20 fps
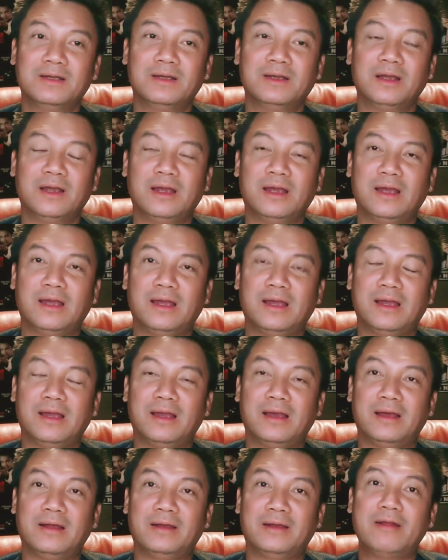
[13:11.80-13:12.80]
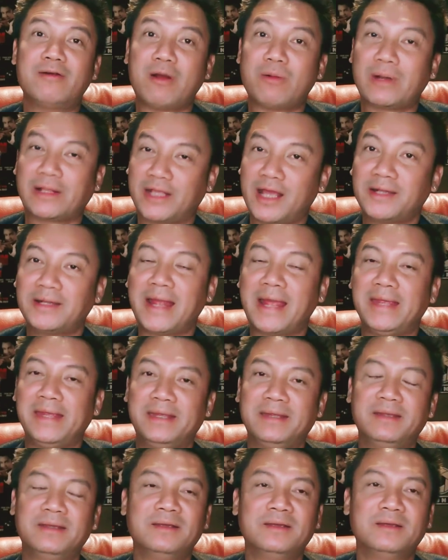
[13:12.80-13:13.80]
à, nếu không là chết ngay
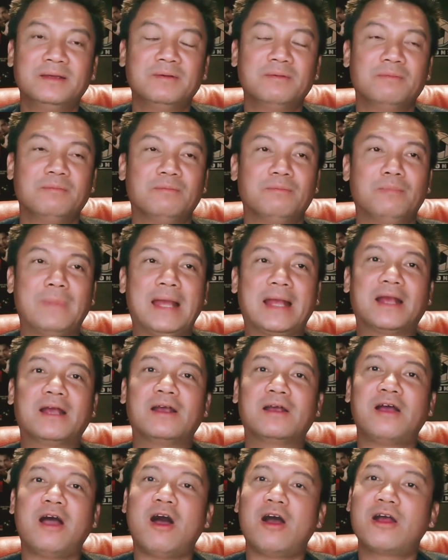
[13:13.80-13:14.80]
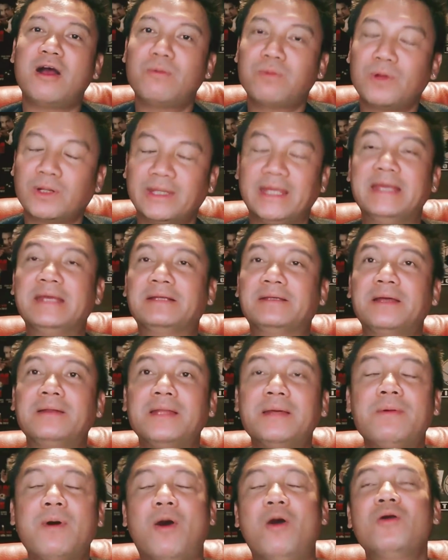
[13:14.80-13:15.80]
mà họ không có tiền để
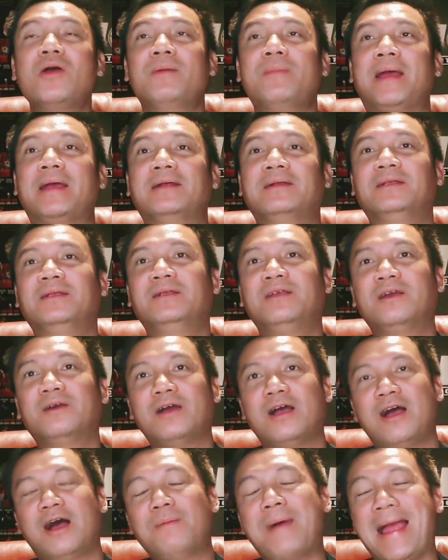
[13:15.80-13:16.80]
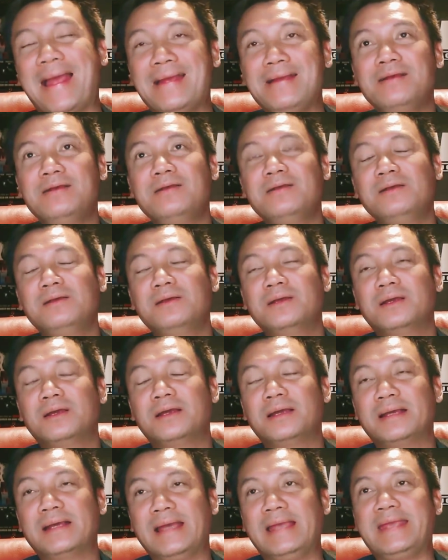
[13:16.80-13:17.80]
để mổ các bạn họ bán
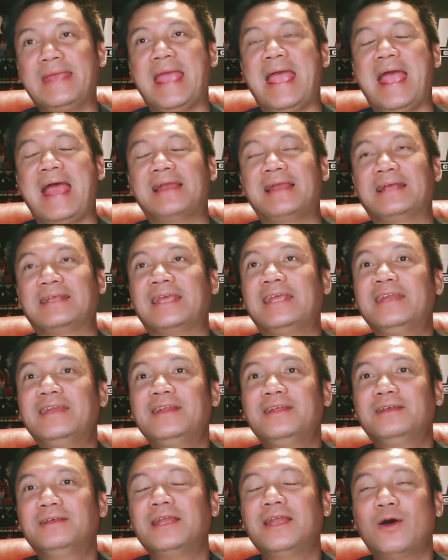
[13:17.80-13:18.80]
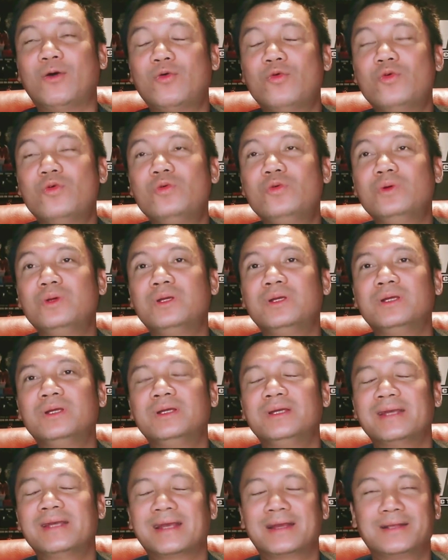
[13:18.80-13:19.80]
ờ, cái nhà là chỉ chỉ đủ
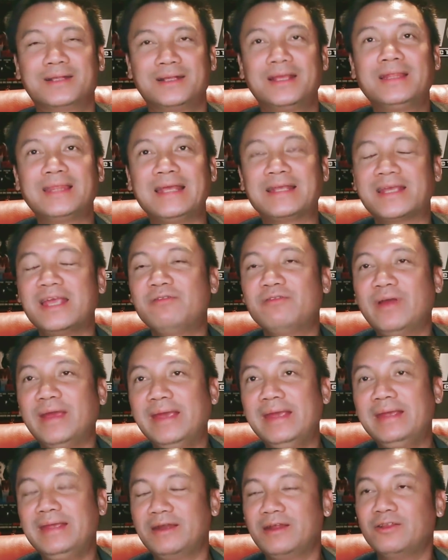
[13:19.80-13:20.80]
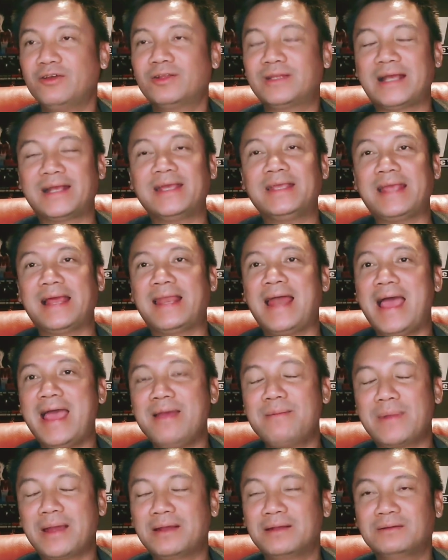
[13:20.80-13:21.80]
cái tiền chi phí gì đó thôi tại cái nhà
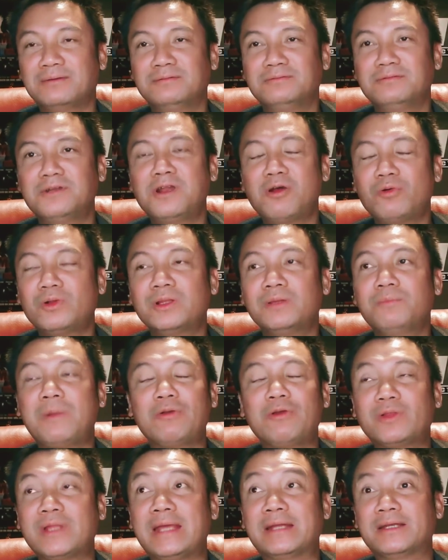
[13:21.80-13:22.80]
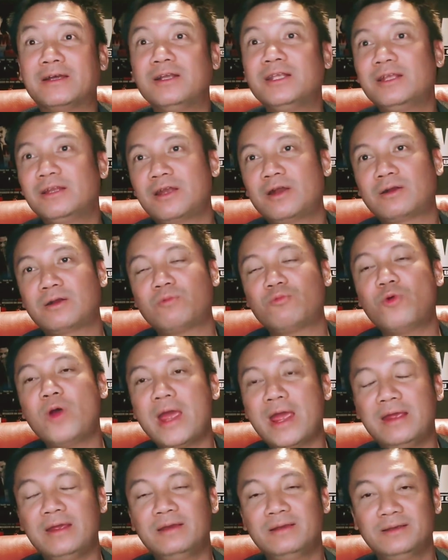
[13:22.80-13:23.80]
lá mà nó đâu có bao nhiêu tiền đó trong trong
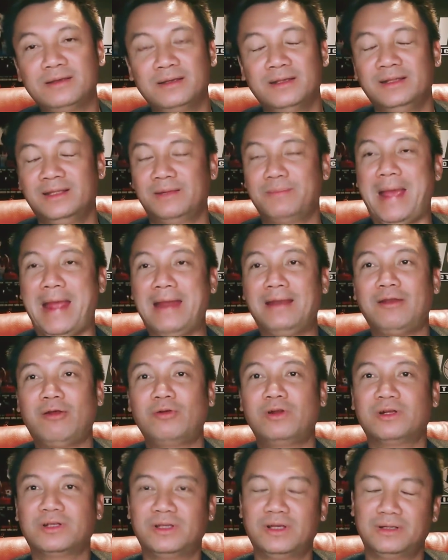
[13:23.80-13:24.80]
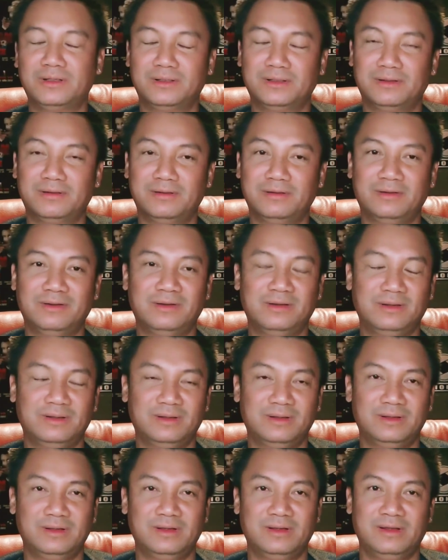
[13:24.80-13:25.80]
quê thì bán đâu được chừng
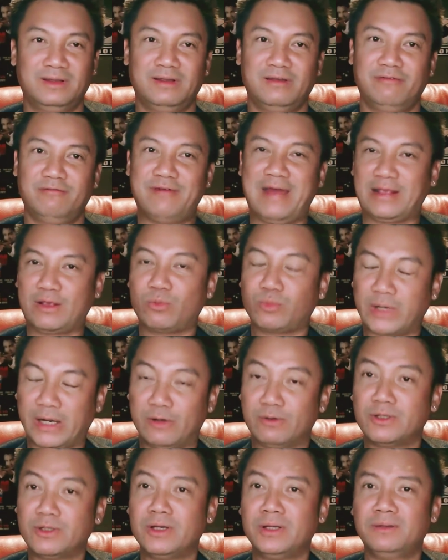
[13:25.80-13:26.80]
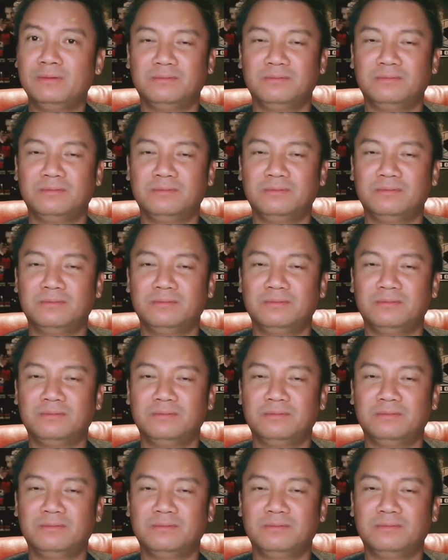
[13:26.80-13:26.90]
vài chục triệu thôi